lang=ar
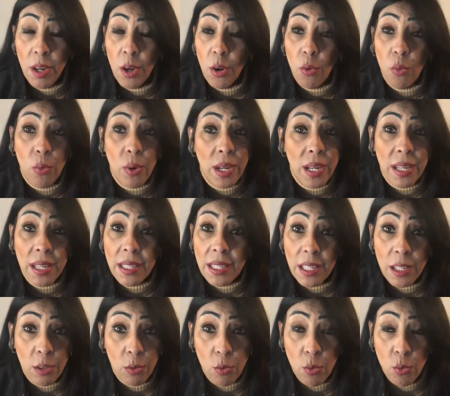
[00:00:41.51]

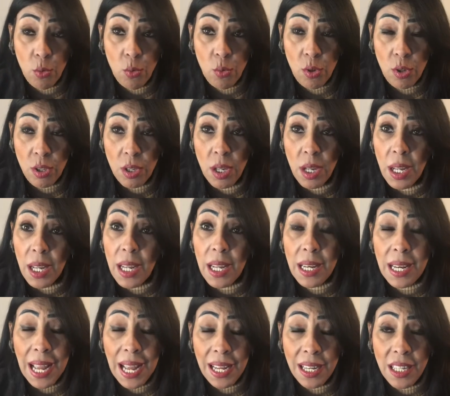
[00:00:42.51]
والكنوز
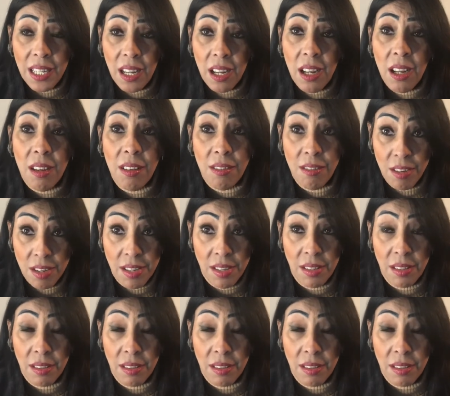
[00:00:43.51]
اللي عليها رصد